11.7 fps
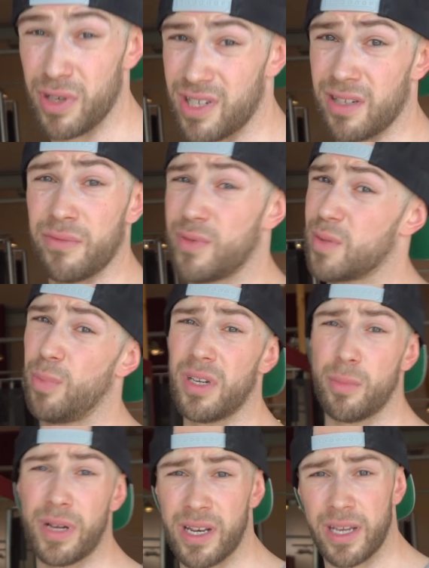würde ich ihn fürs
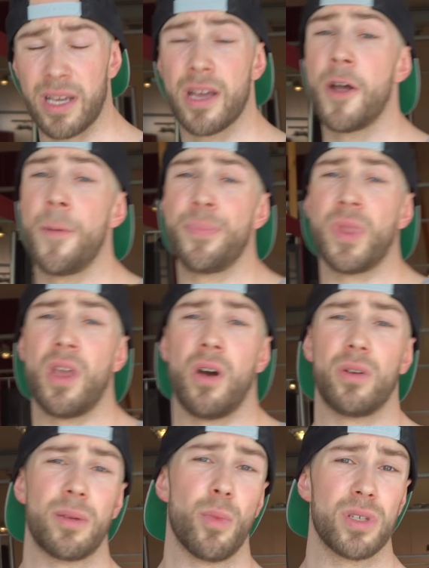Bodybuilding
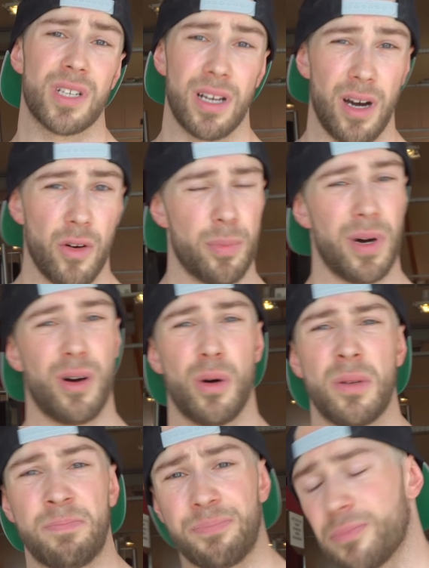und den Muskelaufbau